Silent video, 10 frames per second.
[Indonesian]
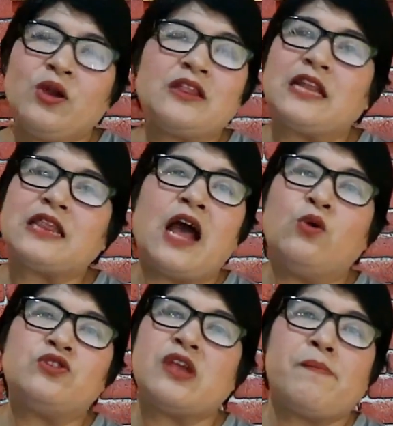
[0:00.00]
Kalau kita
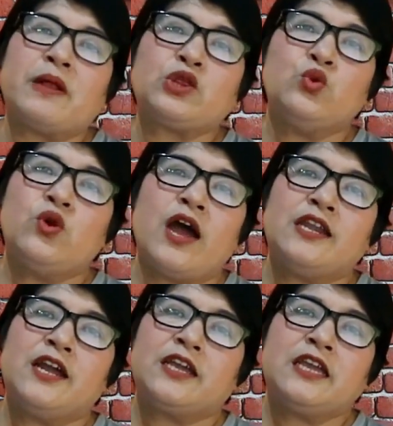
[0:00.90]
tahu siapa
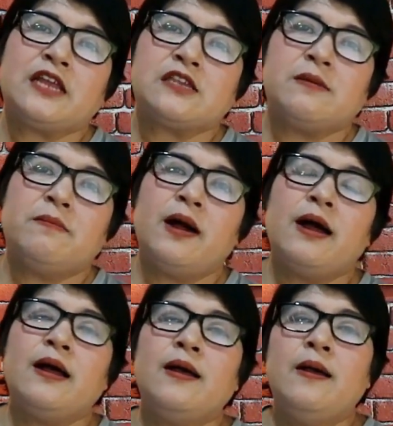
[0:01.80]
Tuhan yang kita sembah,
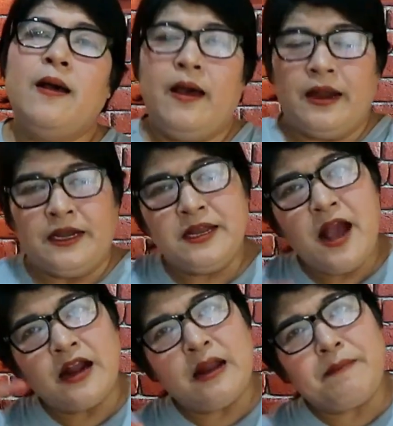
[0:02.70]

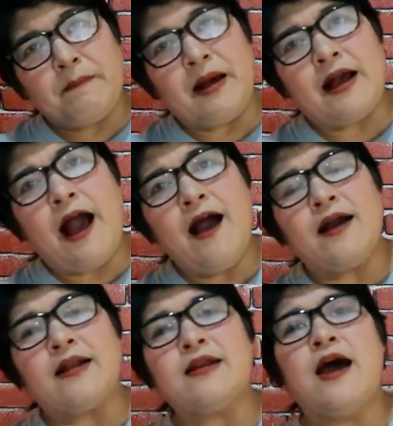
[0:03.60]
Dia adalah
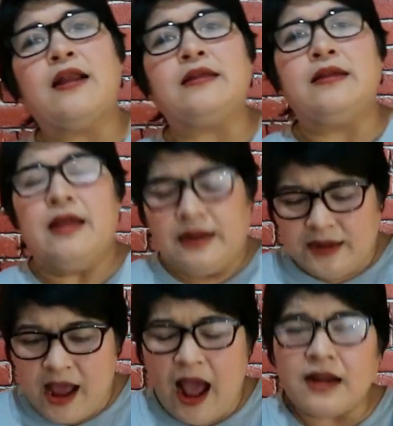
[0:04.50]
pemegang kendali,
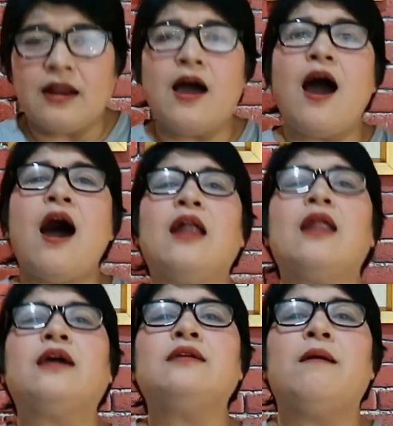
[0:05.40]
Dia adalah
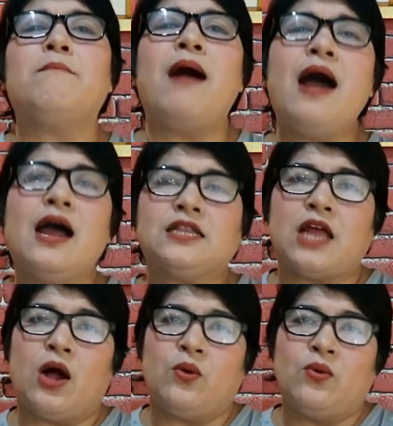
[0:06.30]
Allah yang Maha
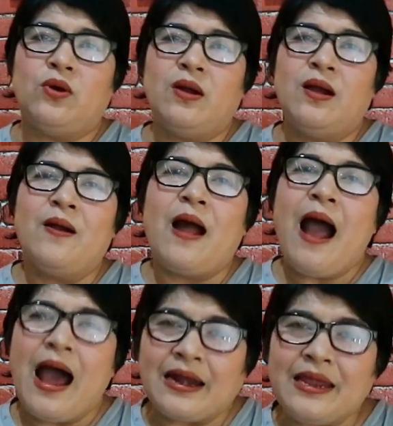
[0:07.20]
Tahu.
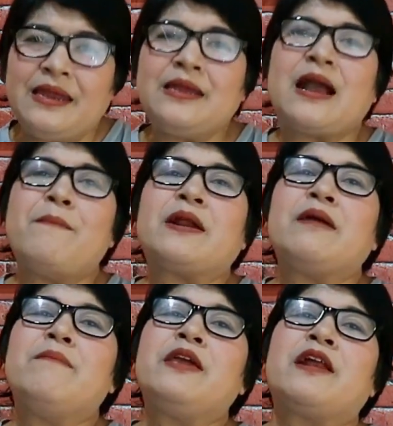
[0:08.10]
Hari ini
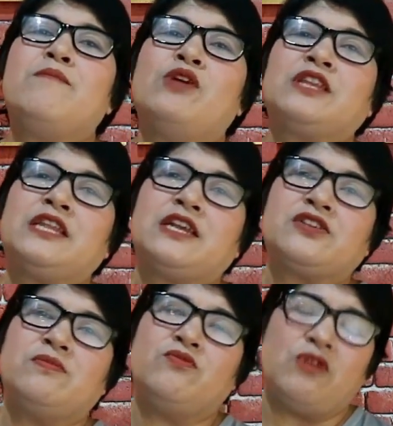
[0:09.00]
kabar gembira buat kita
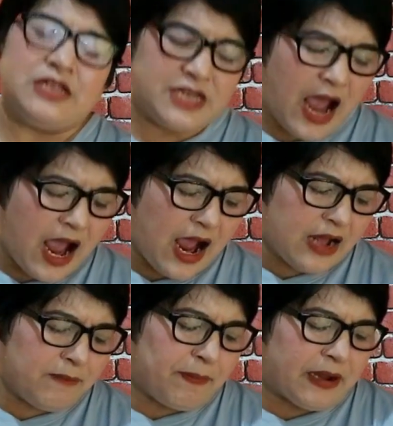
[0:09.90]
semua.
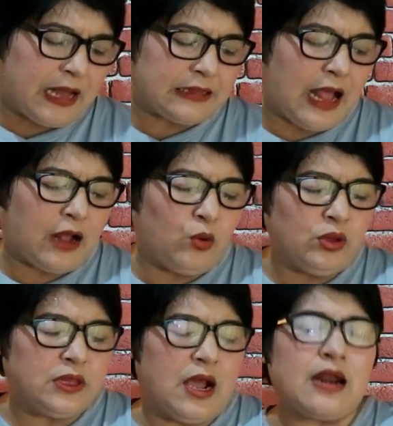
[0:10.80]
Jangan pernah
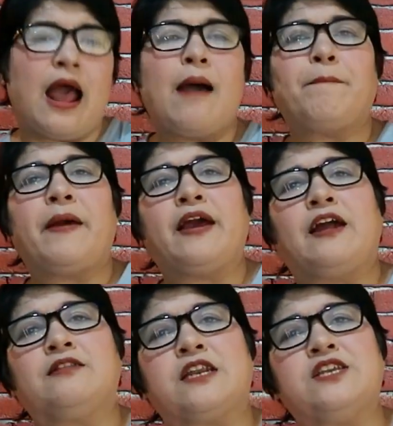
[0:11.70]
takut dengan apa yang
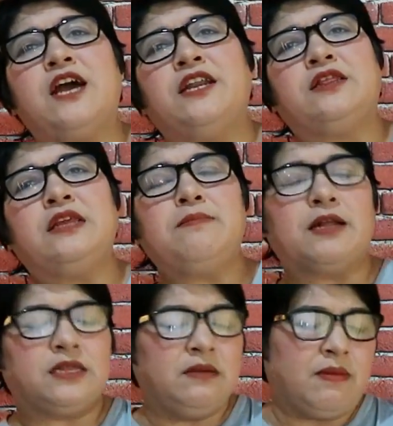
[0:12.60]
akan terjadi
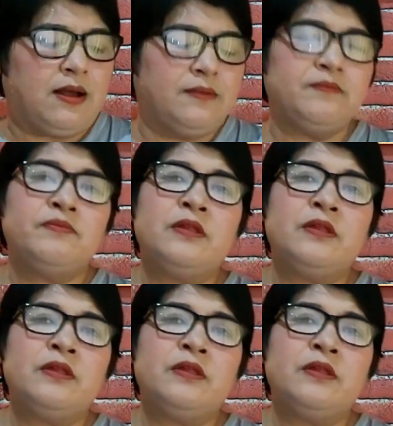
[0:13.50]
tiba-tiba.